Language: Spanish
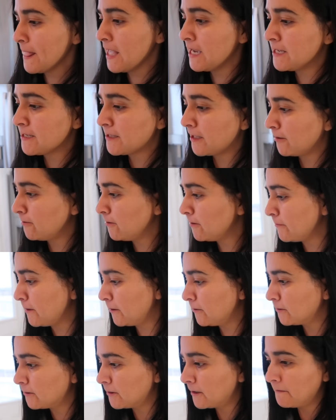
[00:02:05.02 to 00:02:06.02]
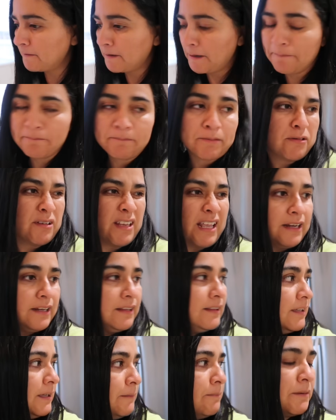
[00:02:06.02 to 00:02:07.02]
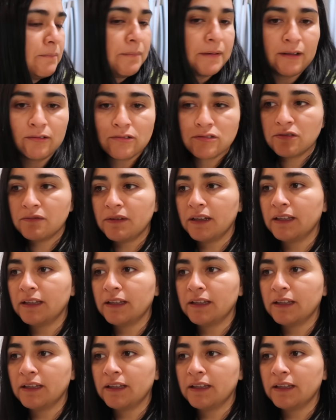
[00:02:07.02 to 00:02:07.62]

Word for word: Está durmiendo todavía, pero ya le dejé preparado su